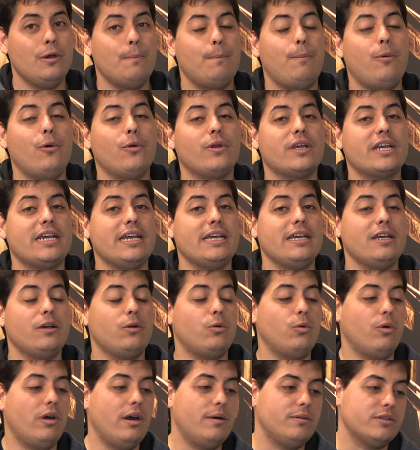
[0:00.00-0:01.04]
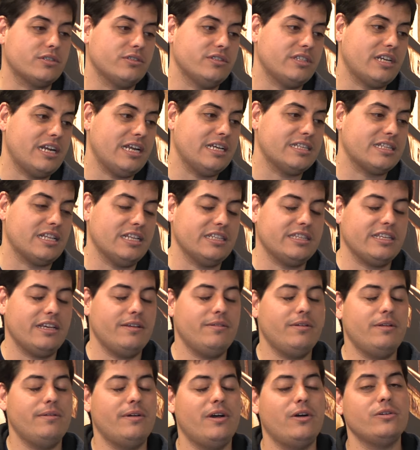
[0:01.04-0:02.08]
porque jugábamos contra el Atleti de
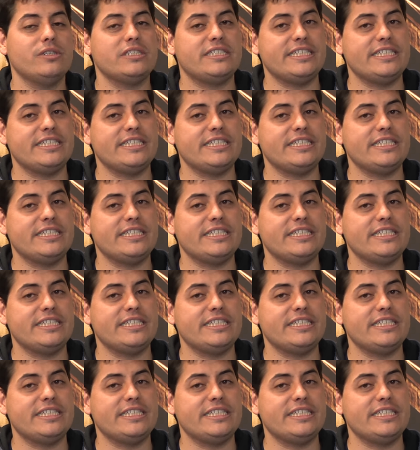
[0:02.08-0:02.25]
Bilbao.